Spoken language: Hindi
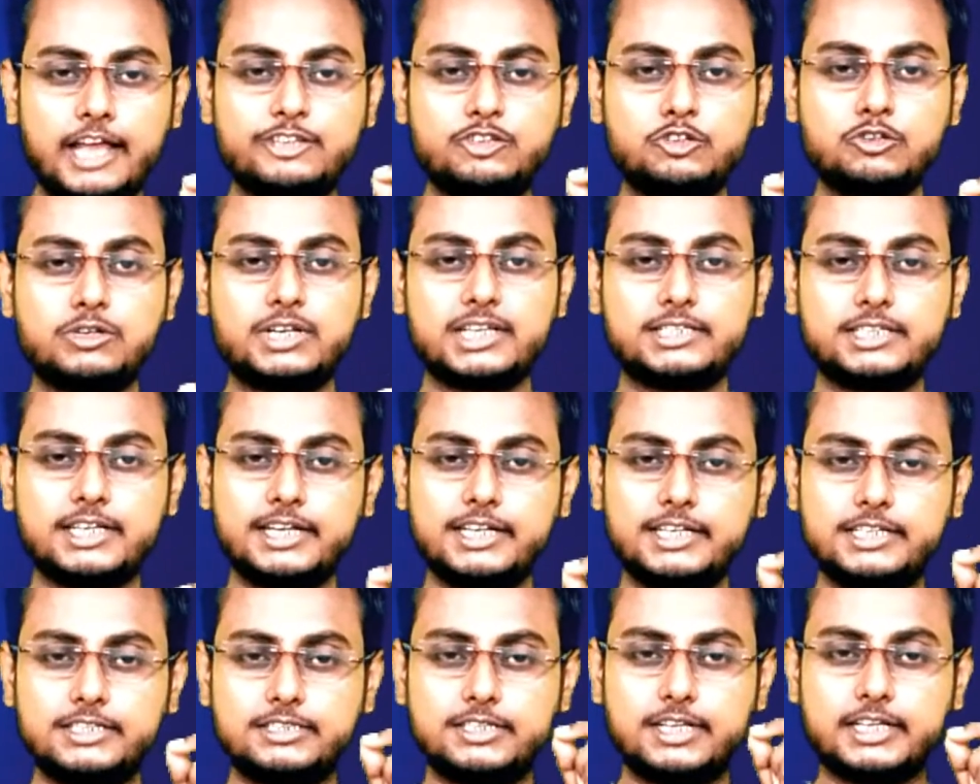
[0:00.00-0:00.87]

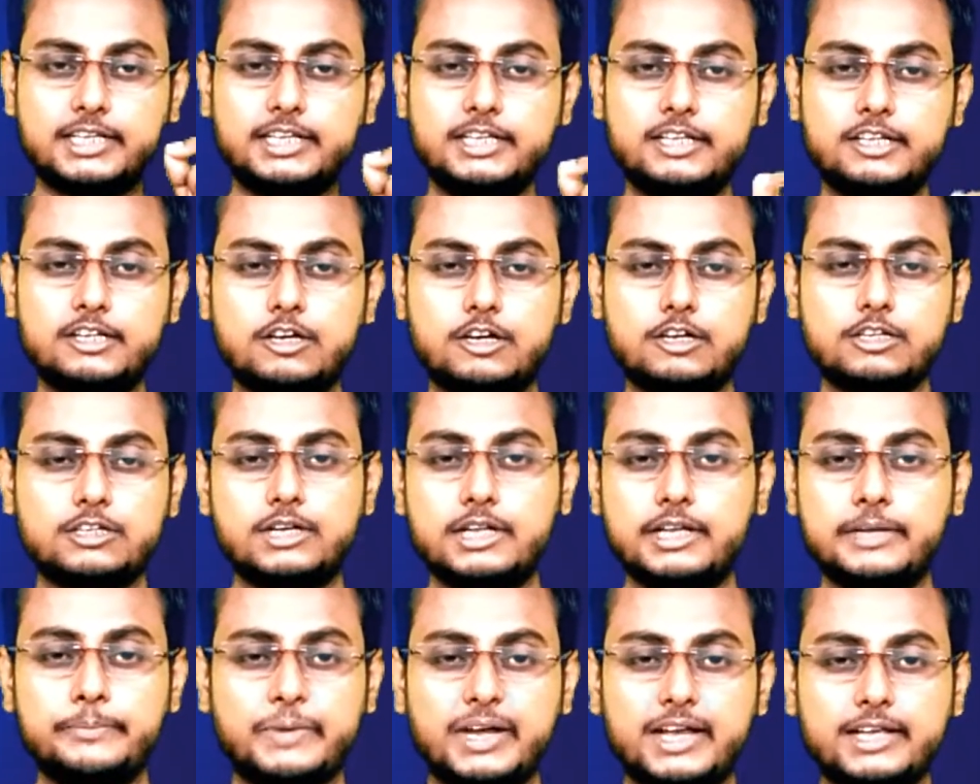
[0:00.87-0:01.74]
एजुकेशन इज द की
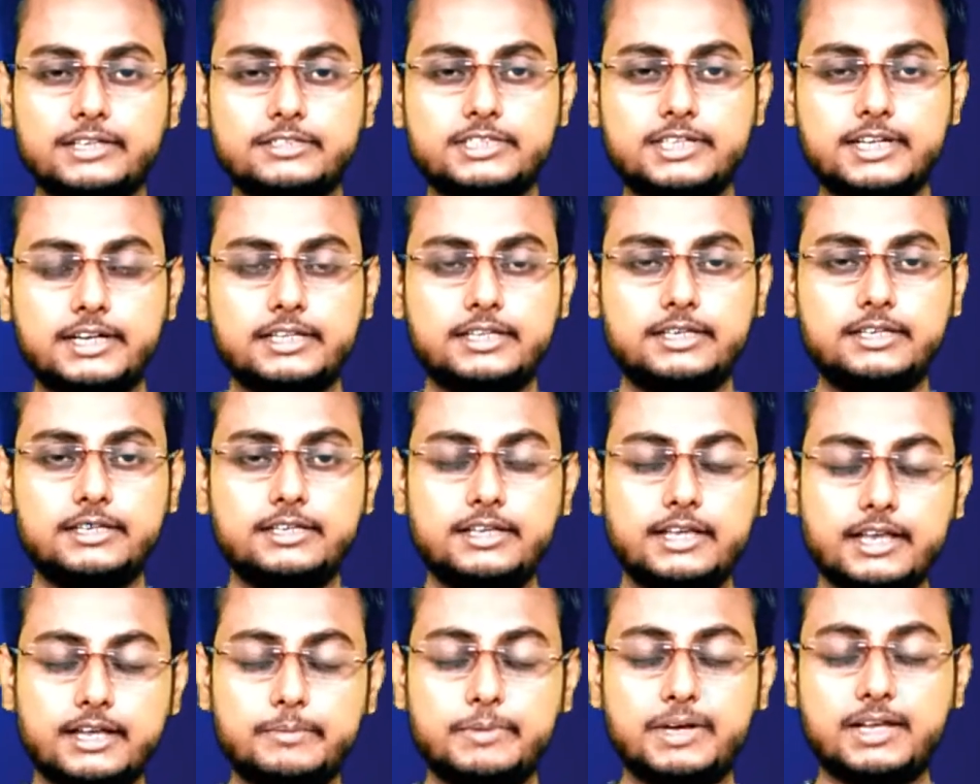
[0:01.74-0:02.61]
नॉट ए मास्टर
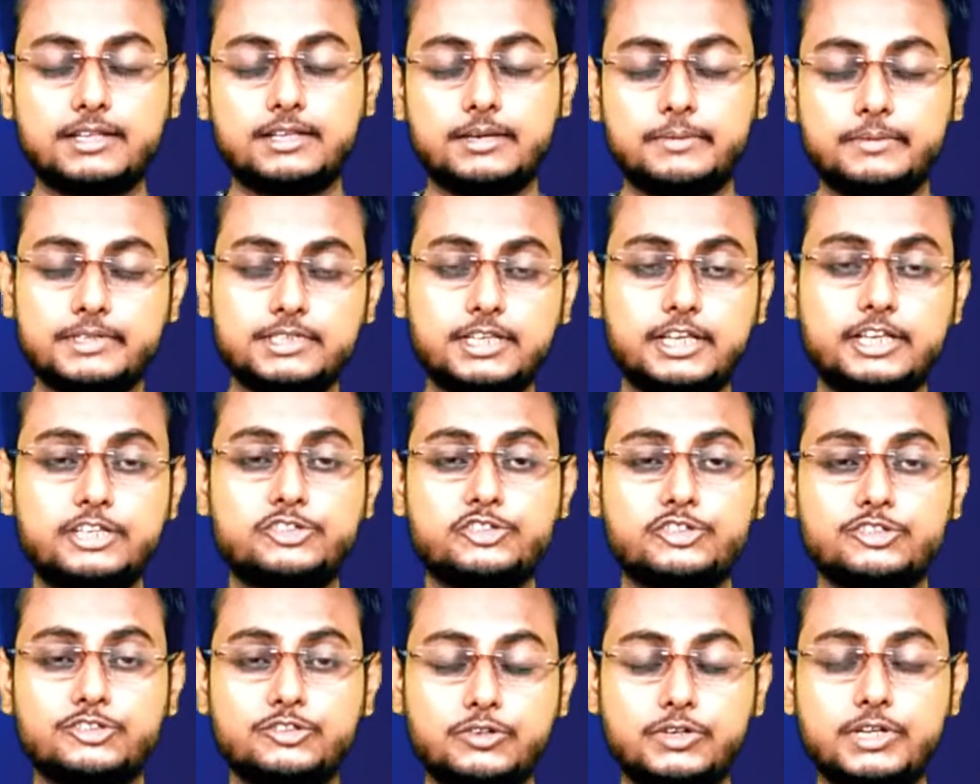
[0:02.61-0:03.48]
की एक बात हमेशा
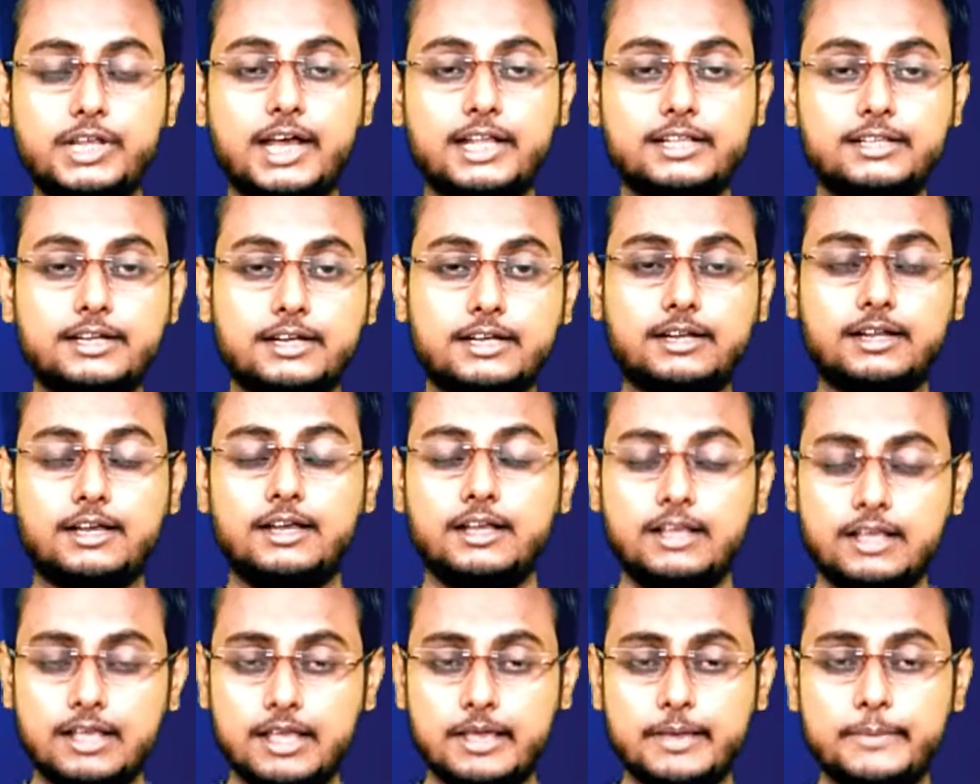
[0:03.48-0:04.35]
इस चीज को याद
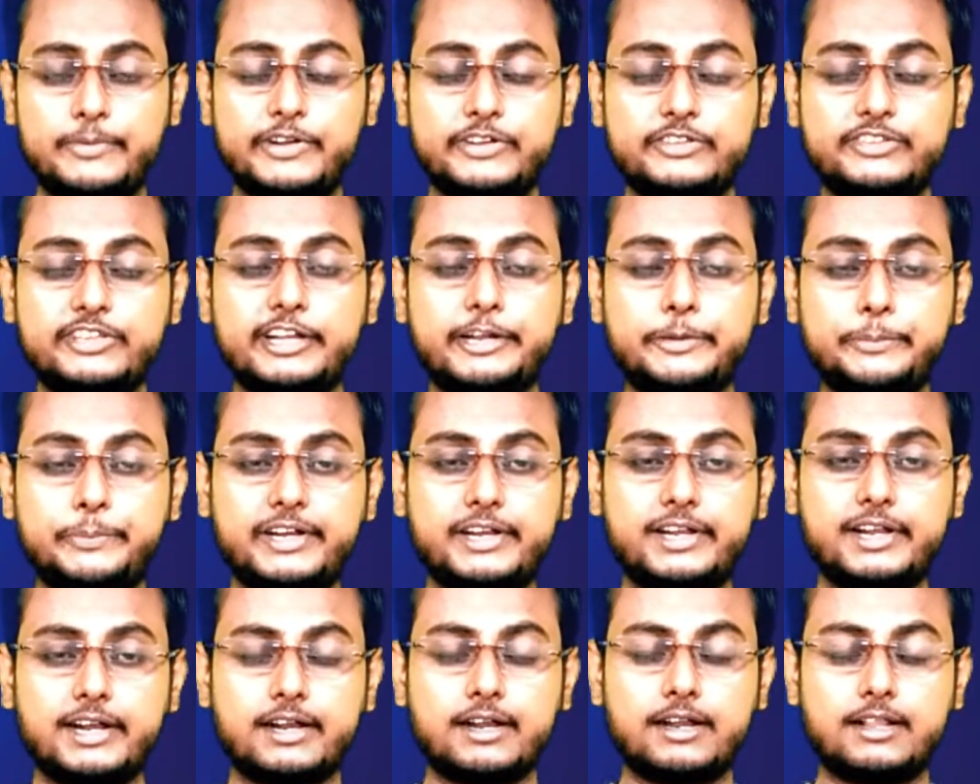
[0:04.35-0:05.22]
रखना फिर से
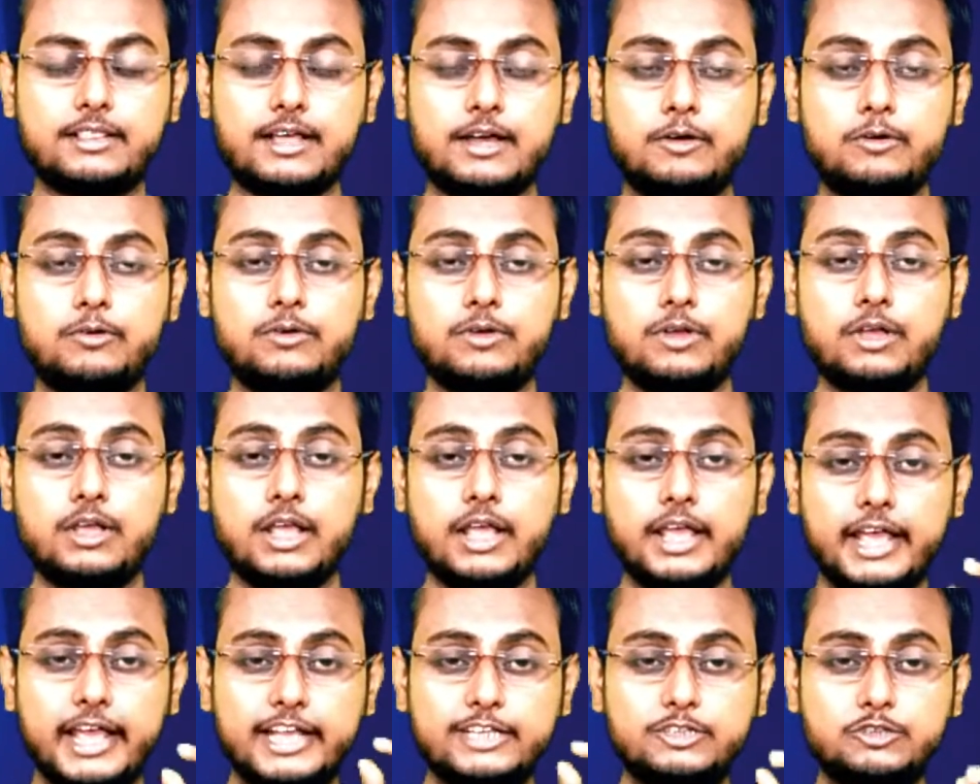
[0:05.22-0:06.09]
रिपीट करता हूँ
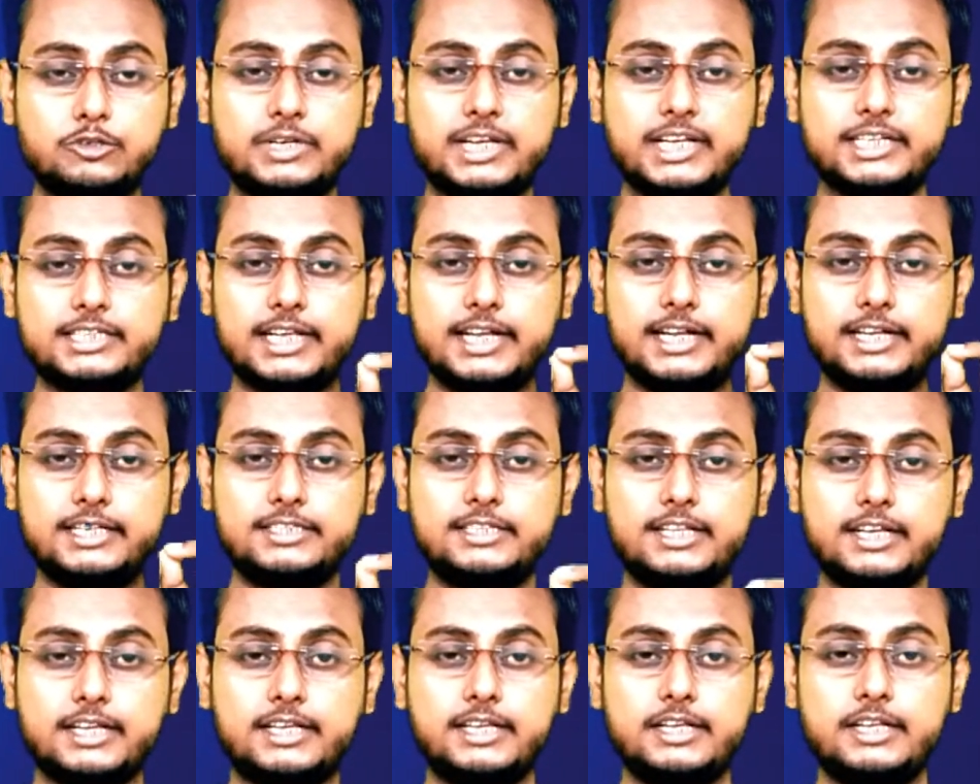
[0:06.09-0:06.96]
एजुकेशन
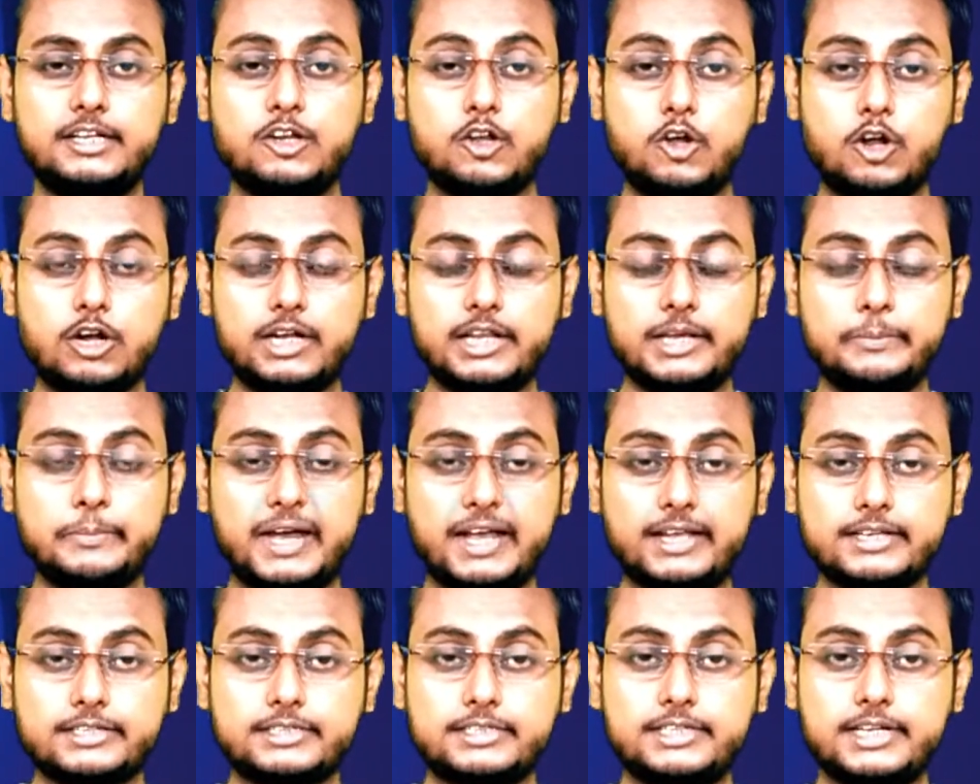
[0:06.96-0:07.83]
इज द की नॉट ए
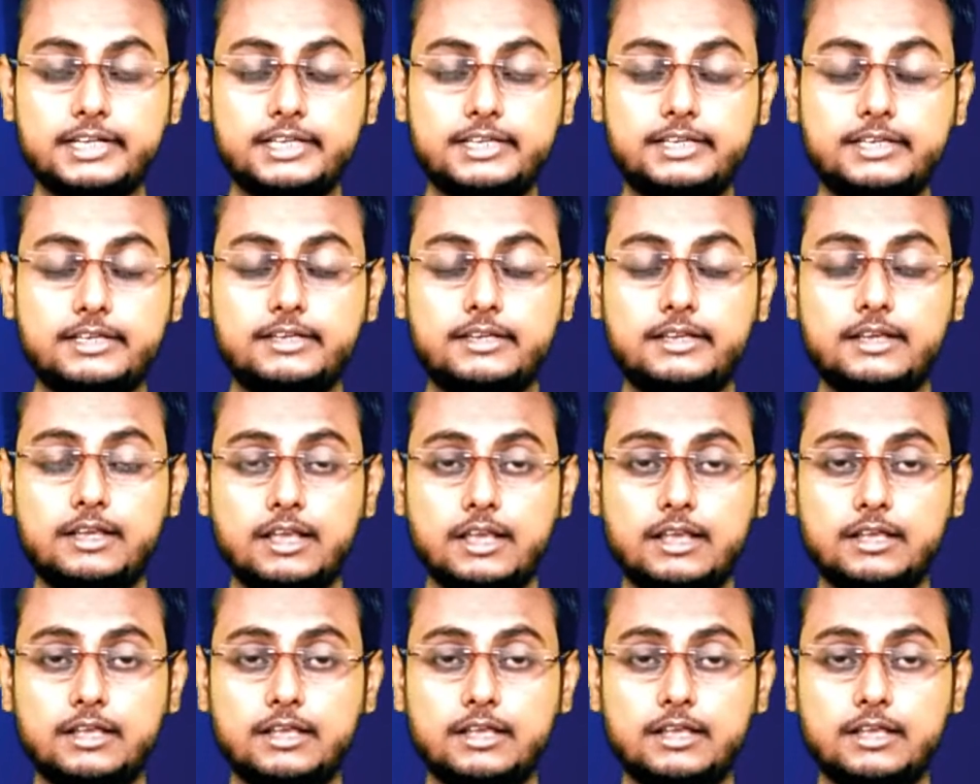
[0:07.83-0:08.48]
मास्टर की